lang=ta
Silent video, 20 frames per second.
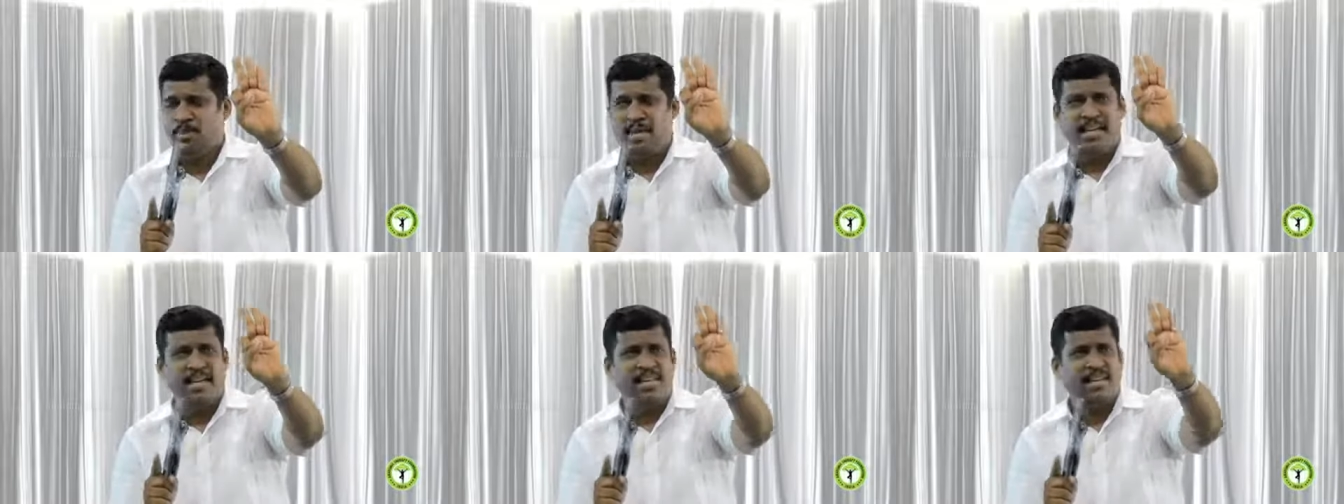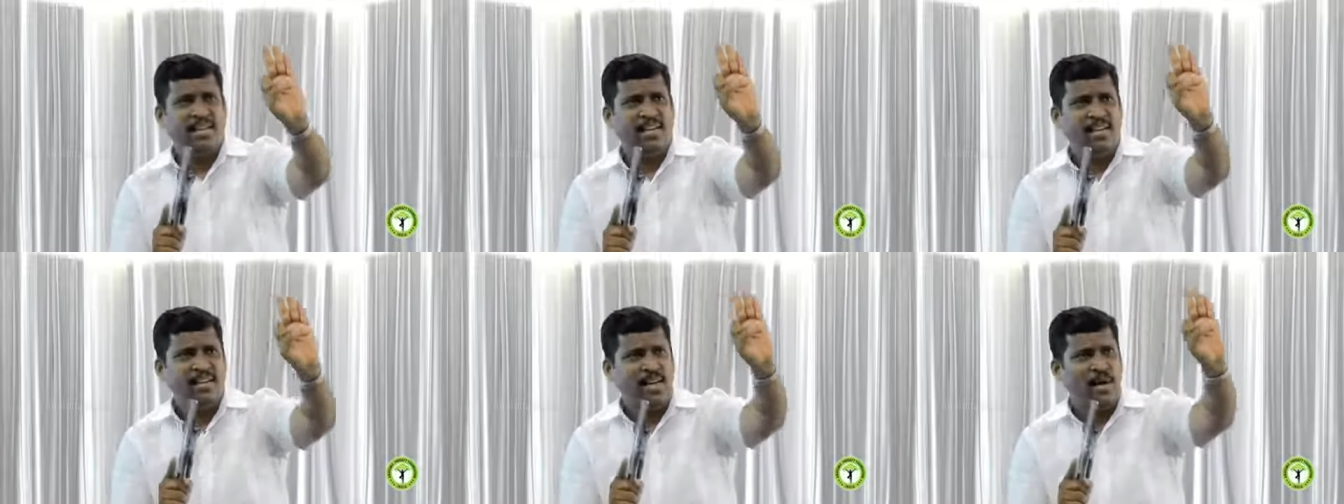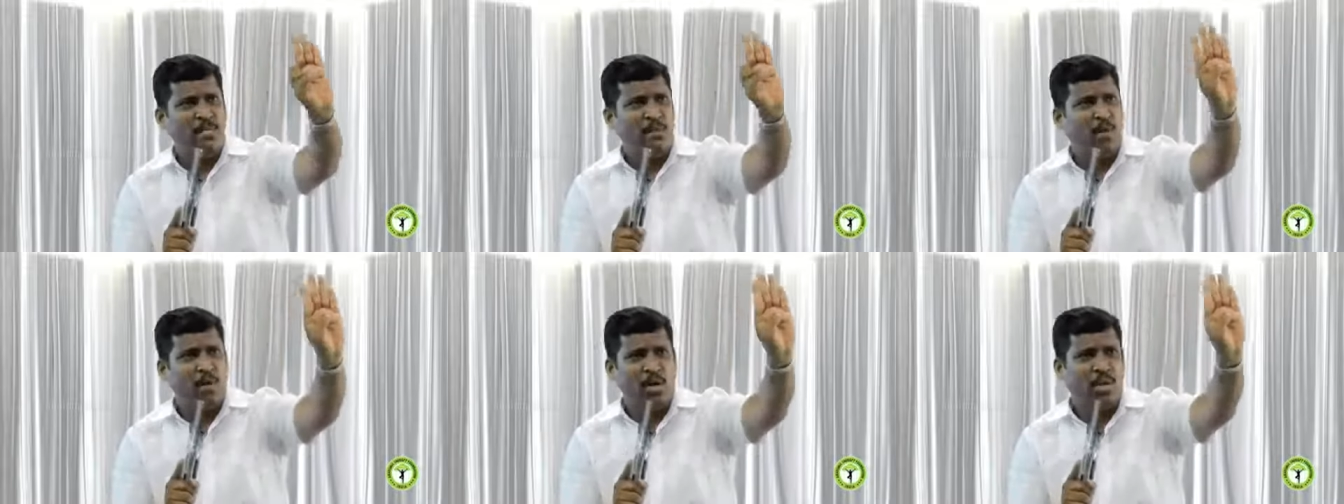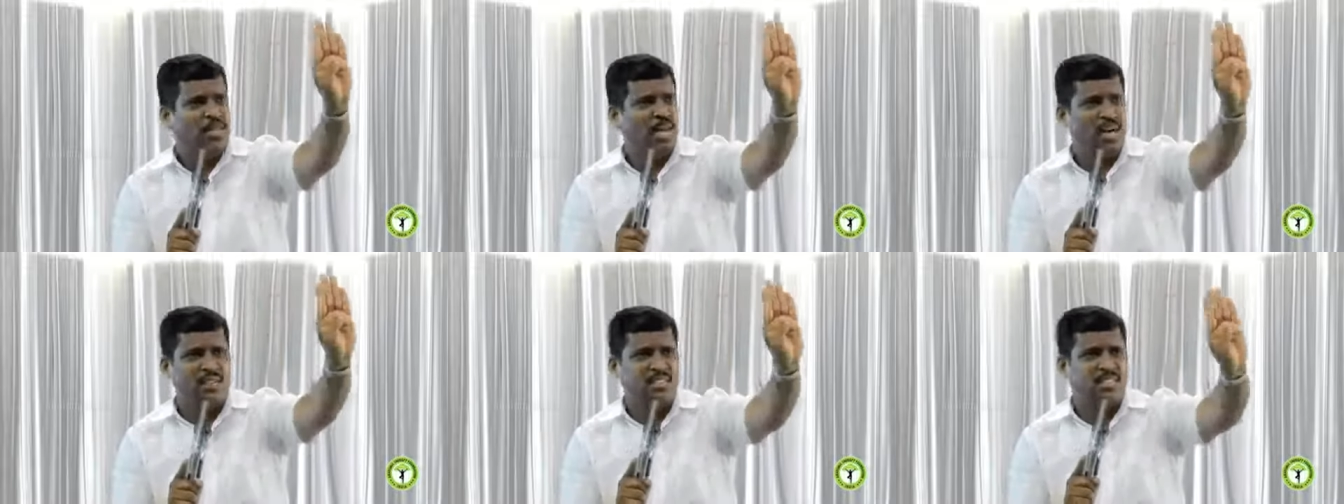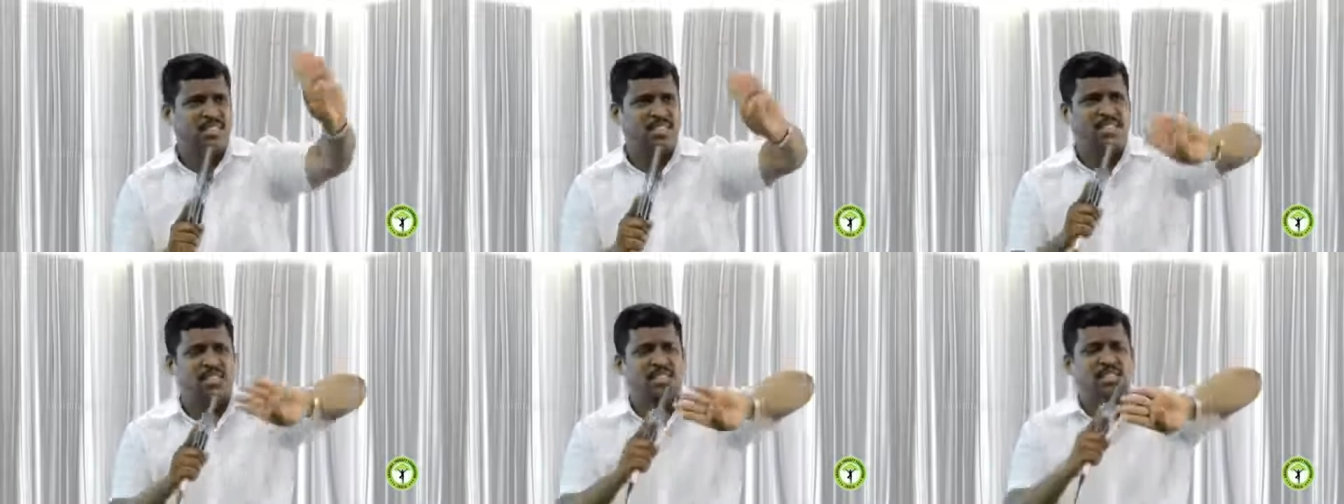மனதை நாம ஒழுங்கா
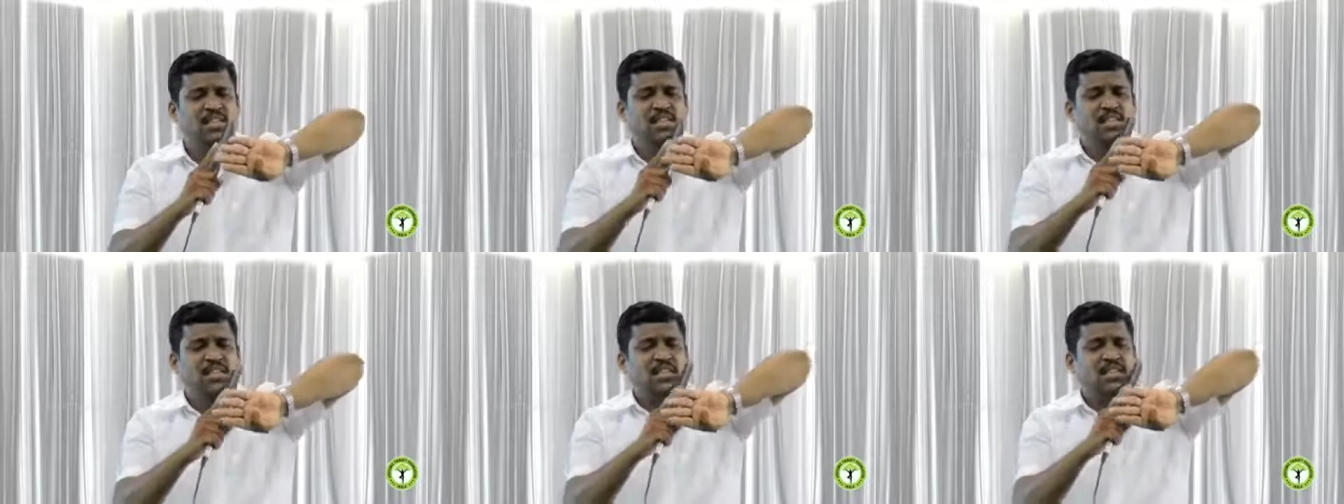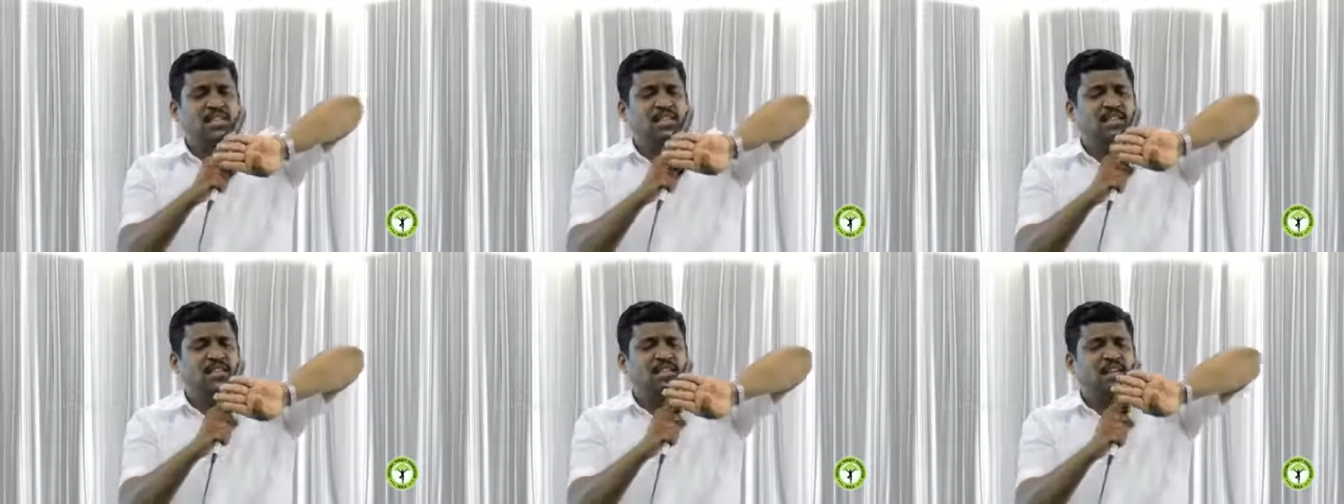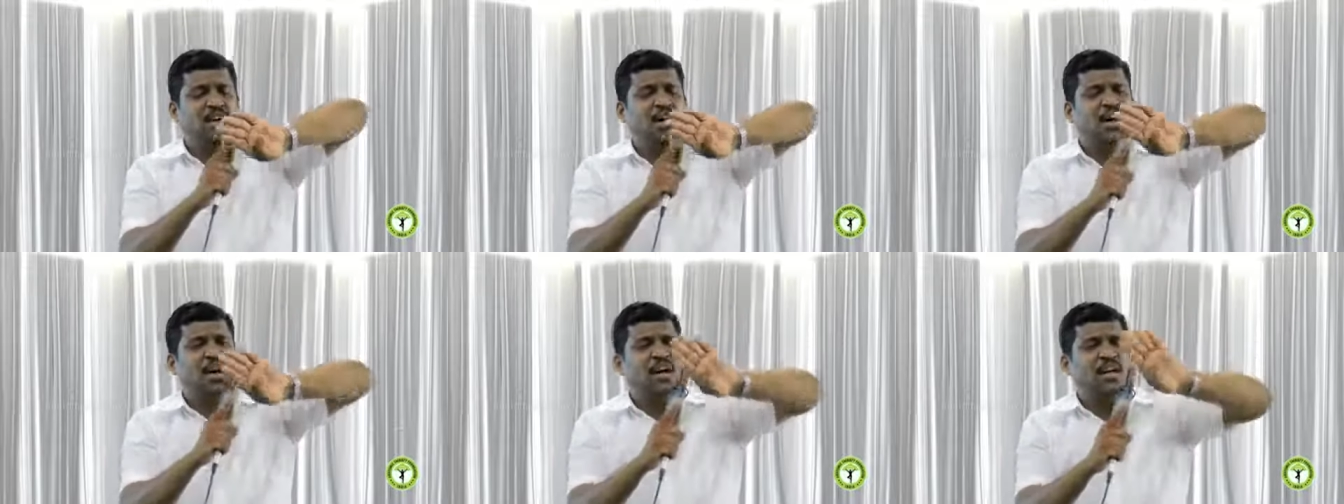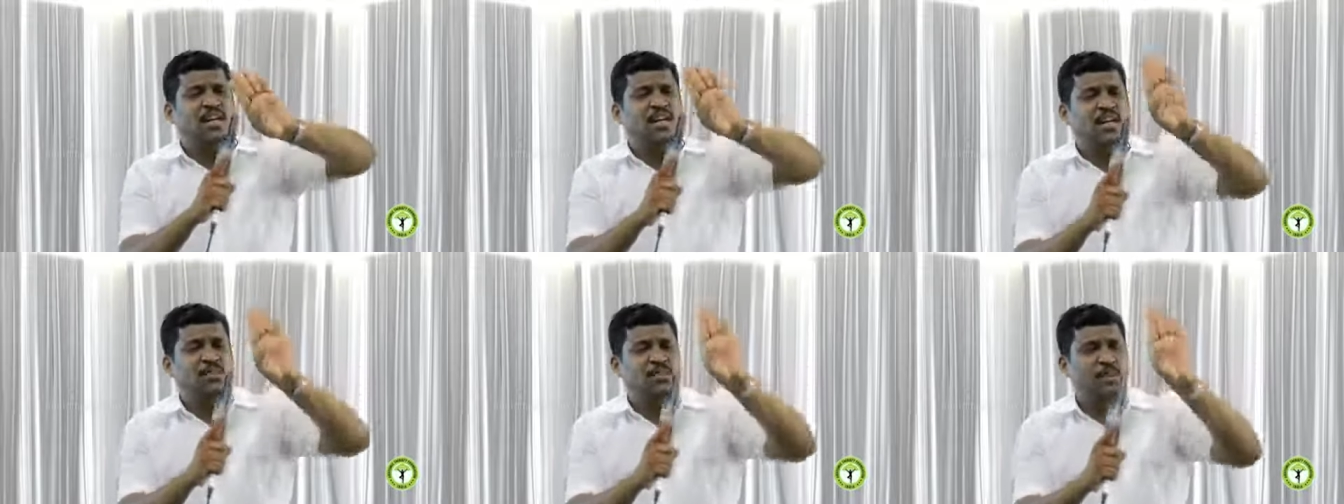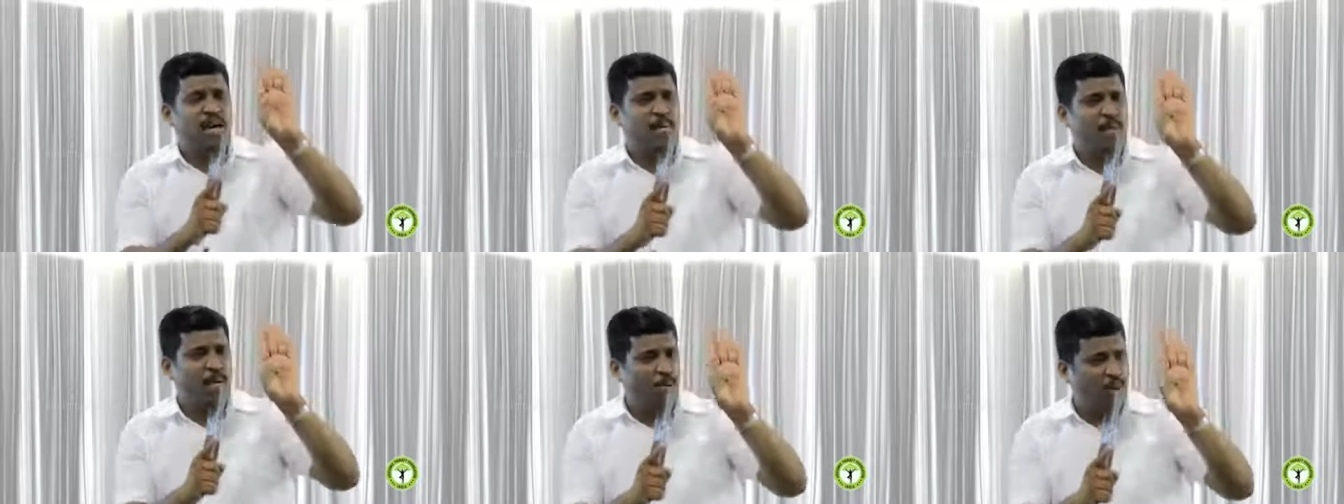வச்சு இது நாளையும்
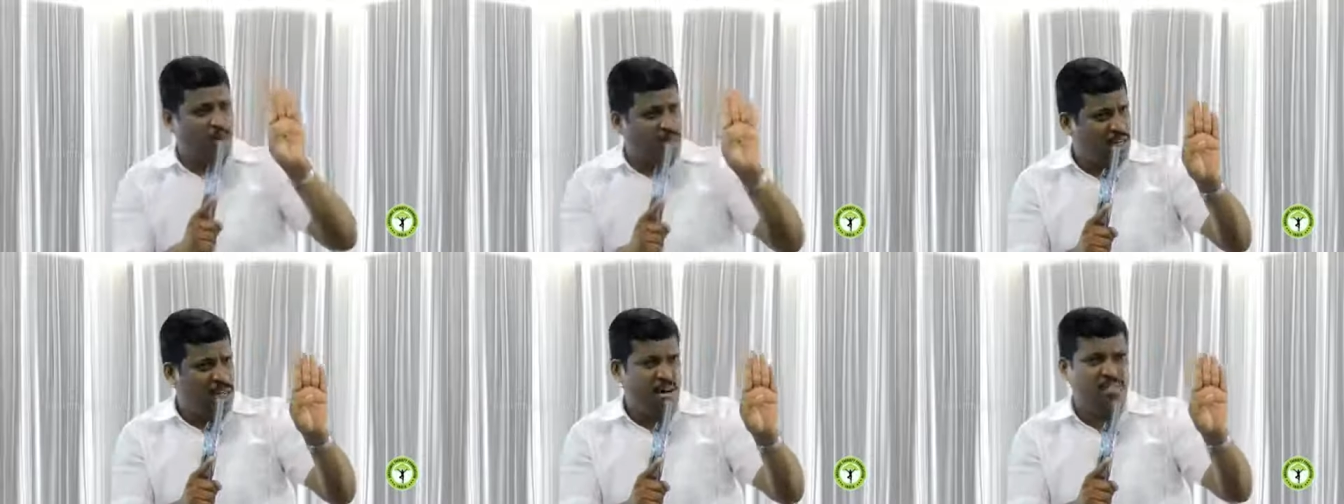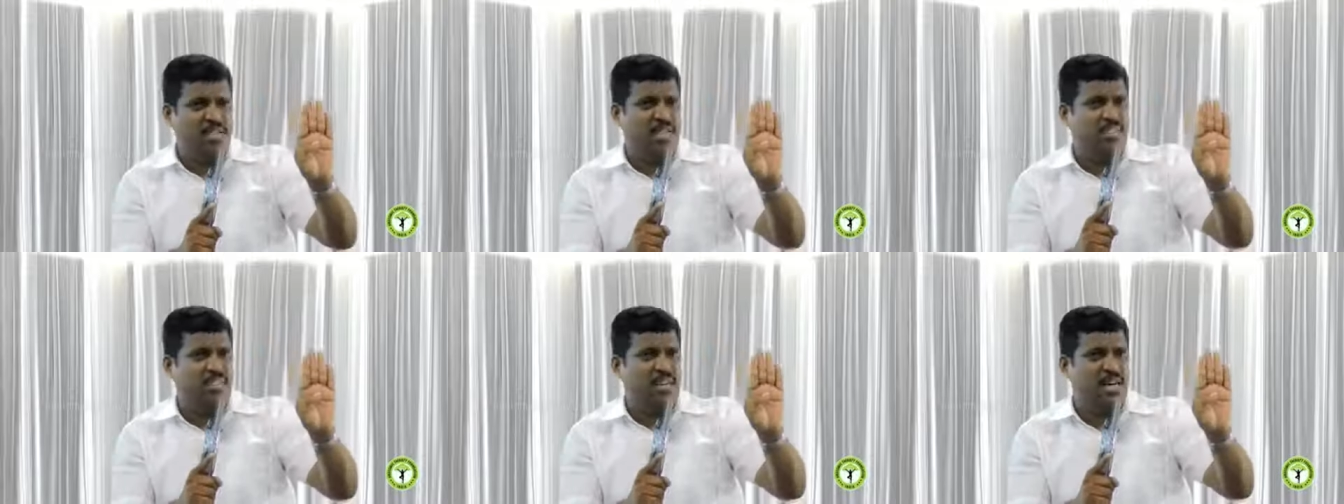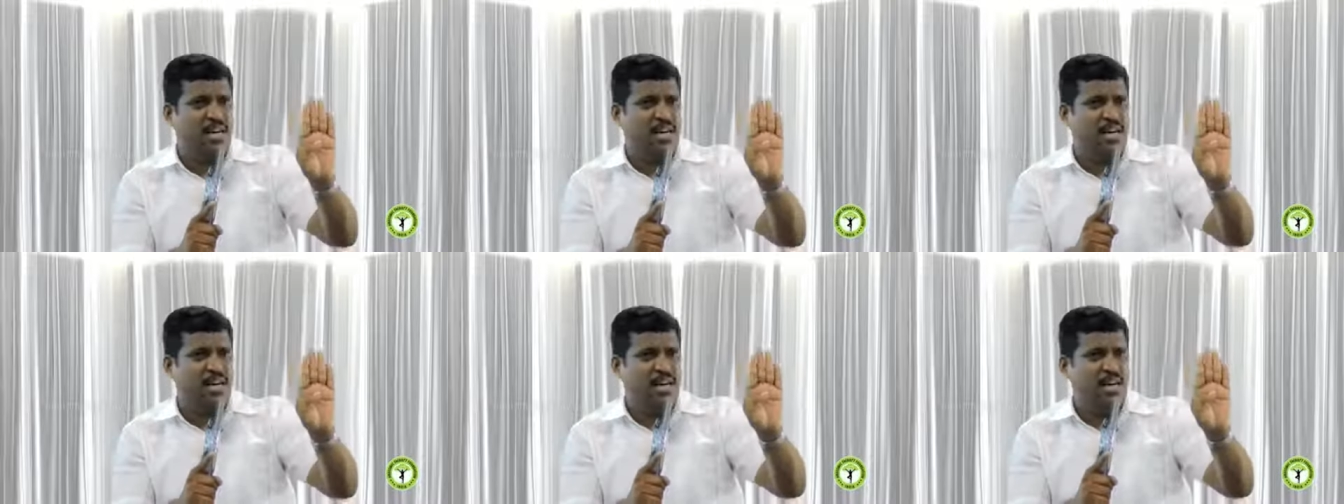நாம ஒழுங்கா வச்சா